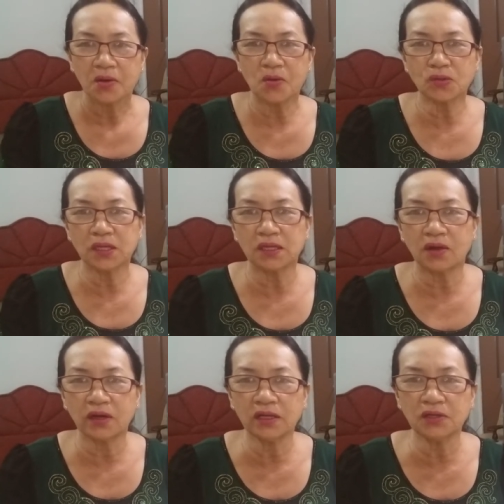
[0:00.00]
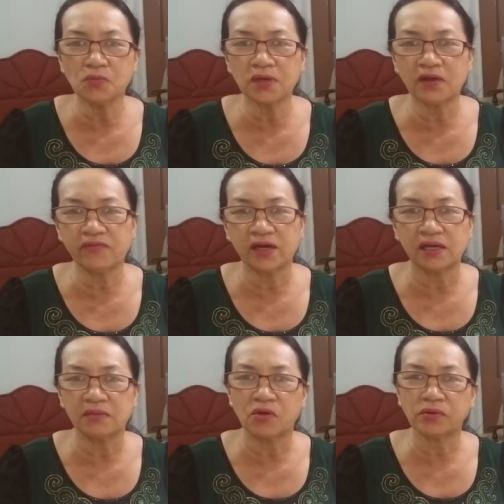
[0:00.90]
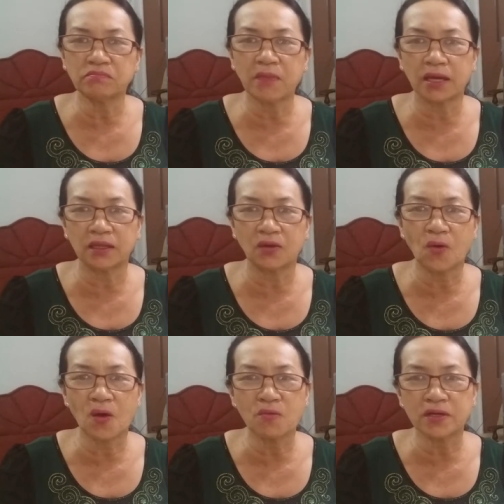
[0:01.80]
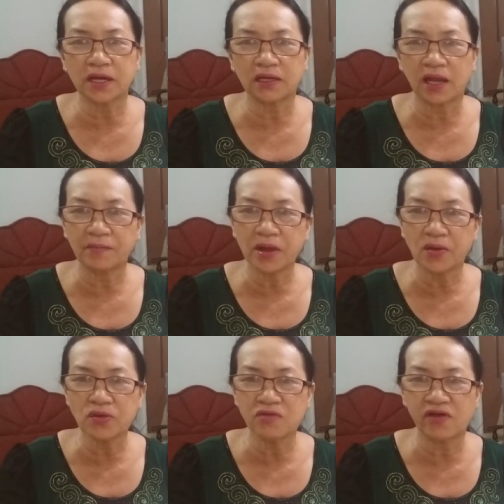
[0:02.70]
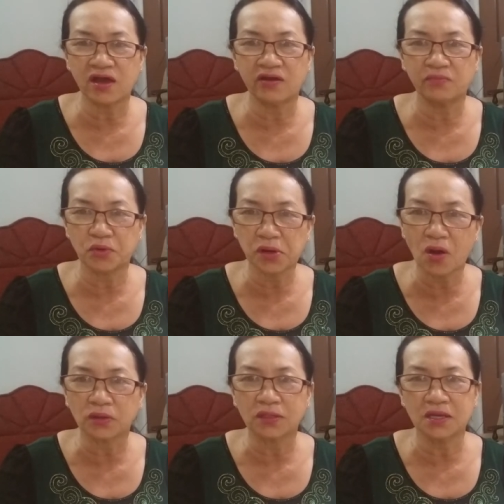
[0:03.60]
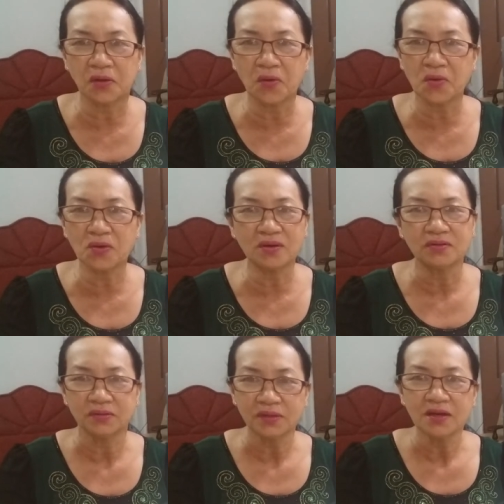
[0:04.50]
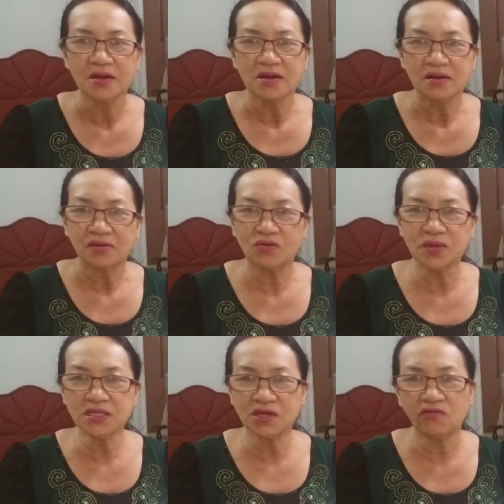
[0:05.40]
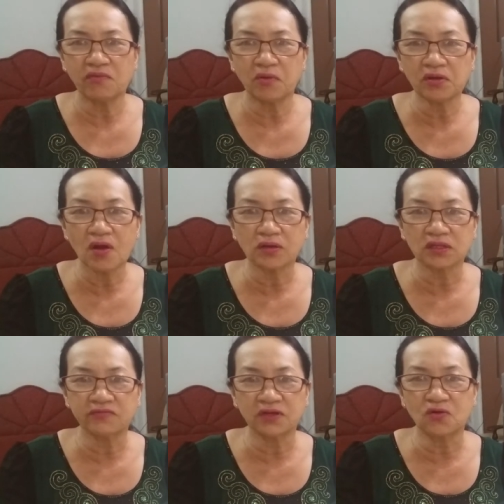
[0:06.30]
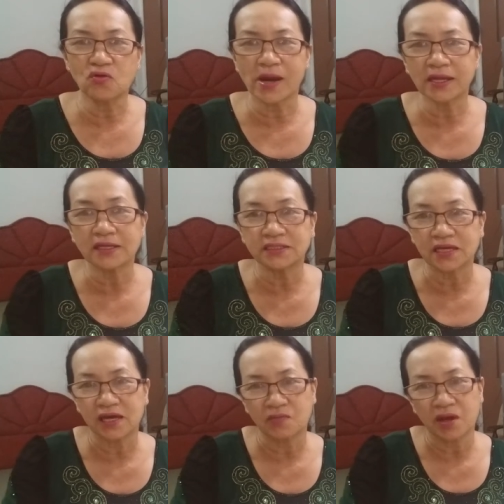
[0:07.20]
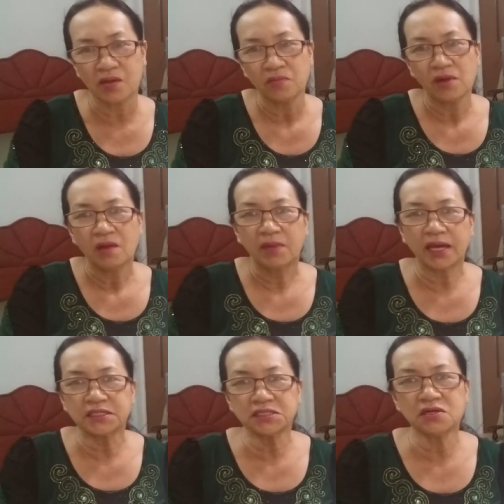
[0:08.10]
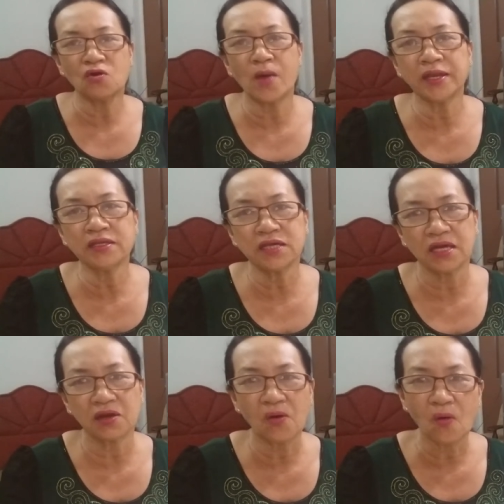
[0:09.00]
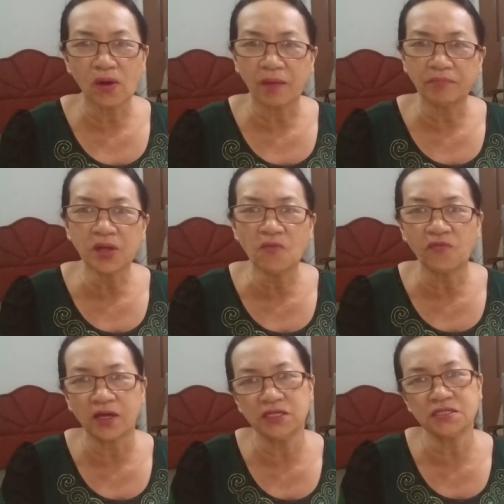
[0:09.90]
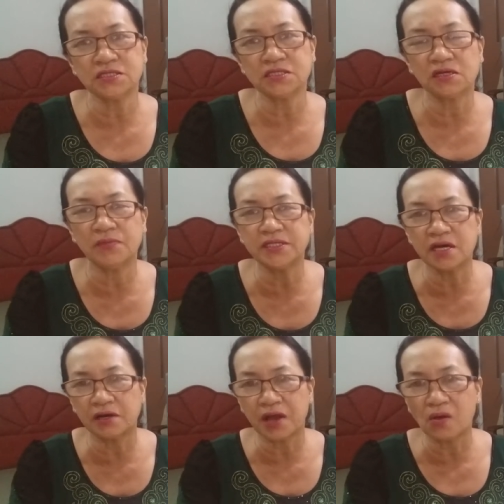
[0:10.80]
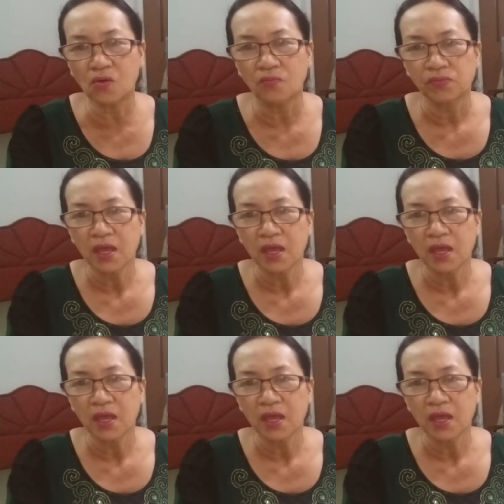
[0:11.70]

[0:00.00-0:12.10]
cô thì nói đúng ra về món mặn thì cô không có rành lắm đâu nhưng về món ngọt thì cô cô biết nhiều về món ngọt tại vì cô bán hàng chè mà mà ngày xưa cô bán chè khổ lắm không phải như bây giờ đâu